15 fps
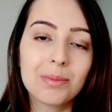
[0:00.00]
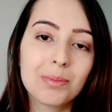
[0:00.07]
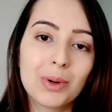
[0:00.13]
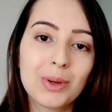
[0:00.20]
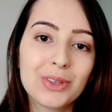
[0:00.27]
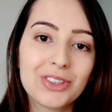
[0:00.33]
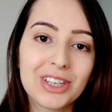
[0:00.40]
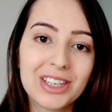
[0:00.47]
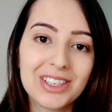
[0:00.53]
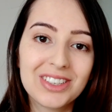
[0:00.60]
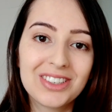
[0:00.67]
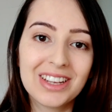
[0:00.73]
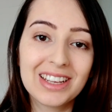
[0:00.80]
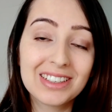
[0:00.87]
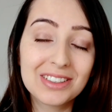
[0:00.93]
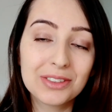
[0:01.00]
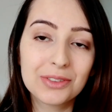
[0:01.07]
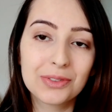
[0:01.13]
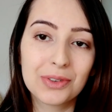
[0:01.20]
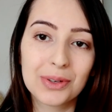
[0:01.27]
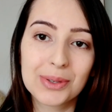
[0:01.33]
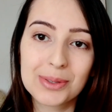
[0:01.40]
Bom, gente, esses
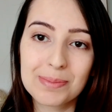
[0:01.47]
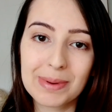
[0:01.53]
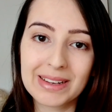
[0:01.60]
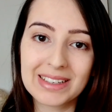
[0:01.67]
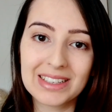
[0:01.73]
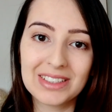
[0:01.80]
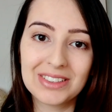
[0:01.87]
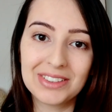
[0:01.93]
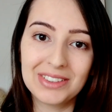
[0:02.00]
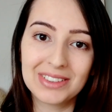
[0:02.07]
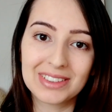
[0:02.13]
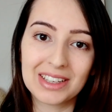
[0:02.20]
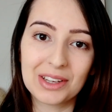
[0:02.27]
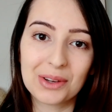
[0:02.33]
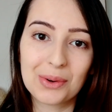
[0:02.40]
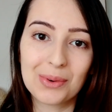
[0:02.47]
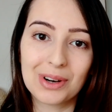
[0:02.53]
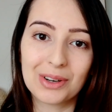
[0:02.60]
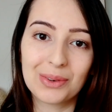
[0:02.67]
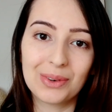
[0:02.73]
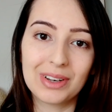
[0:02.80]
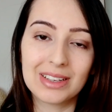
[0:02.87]
foram os presentinhos aí que o
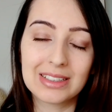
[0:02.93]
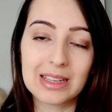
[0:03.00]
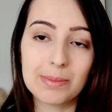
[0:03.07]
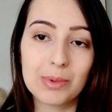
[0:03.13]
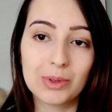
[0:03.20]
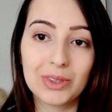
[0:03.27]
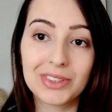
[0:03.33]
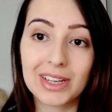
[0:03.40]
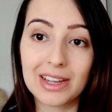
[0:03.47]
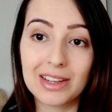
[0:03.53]
Arthur recebeu no Chá